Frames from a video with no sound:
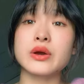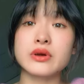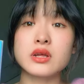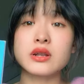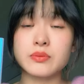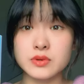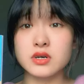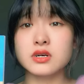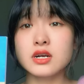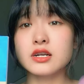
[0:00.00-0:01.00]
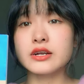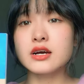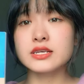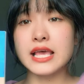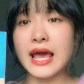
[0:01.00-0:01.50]
đều có thể đọc được rất là
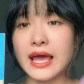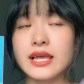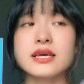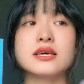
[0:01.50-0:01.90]
đơn giản